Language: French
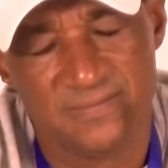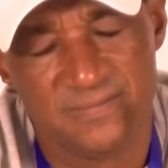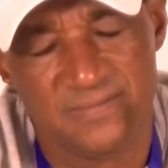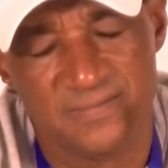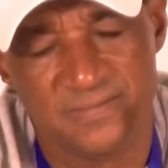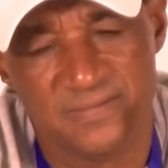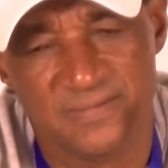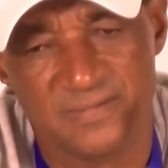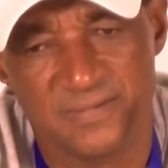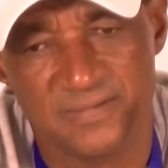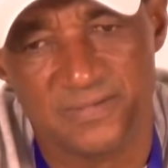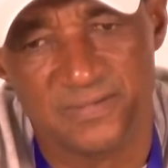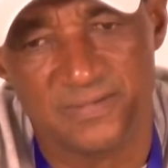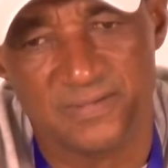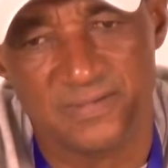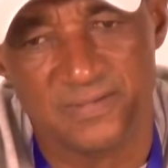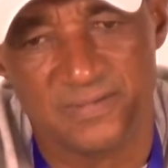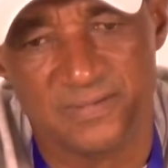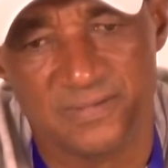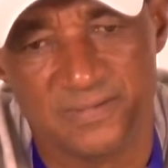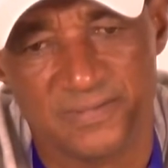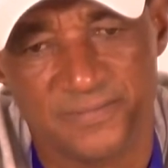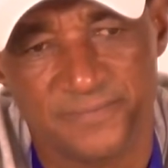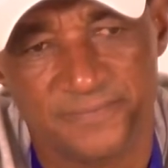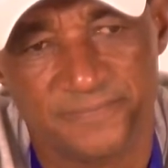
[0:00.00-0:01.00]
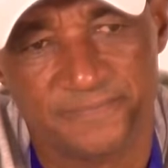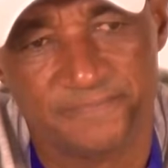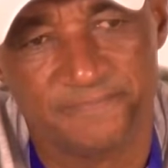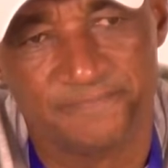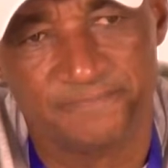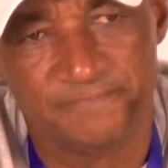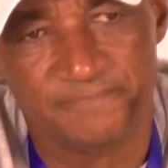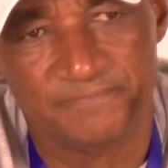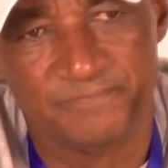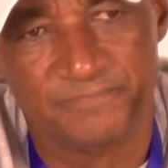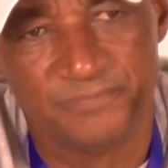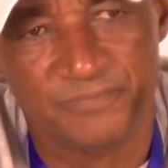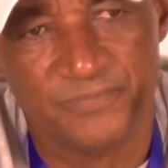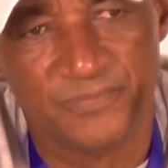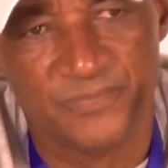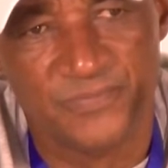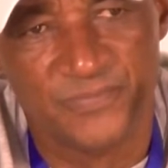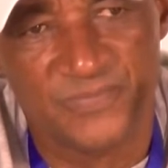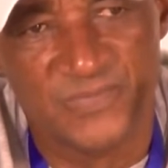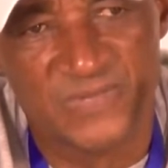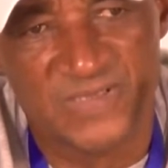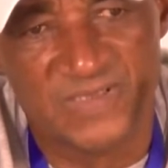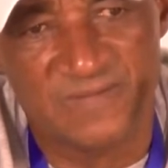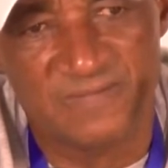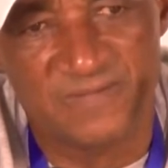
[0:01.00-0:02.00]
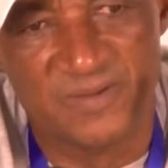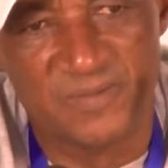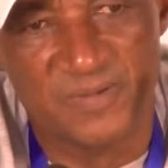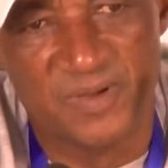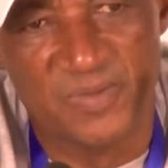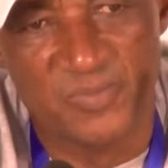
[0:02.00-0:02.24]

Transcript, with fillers: Donc, euh, vous,